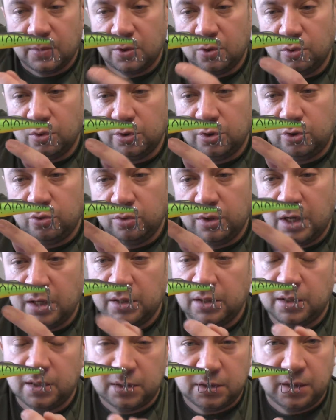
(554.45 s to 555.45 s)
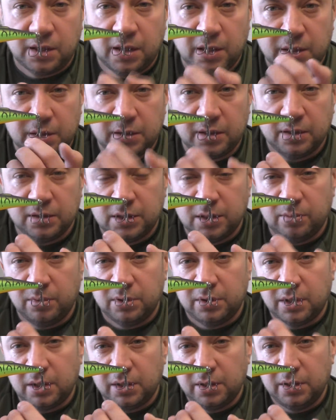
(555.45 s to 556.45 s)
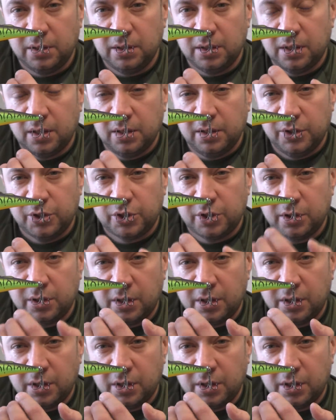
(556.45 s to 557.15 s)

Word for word: То есть сюда надо ставить хотя бы такие колечки,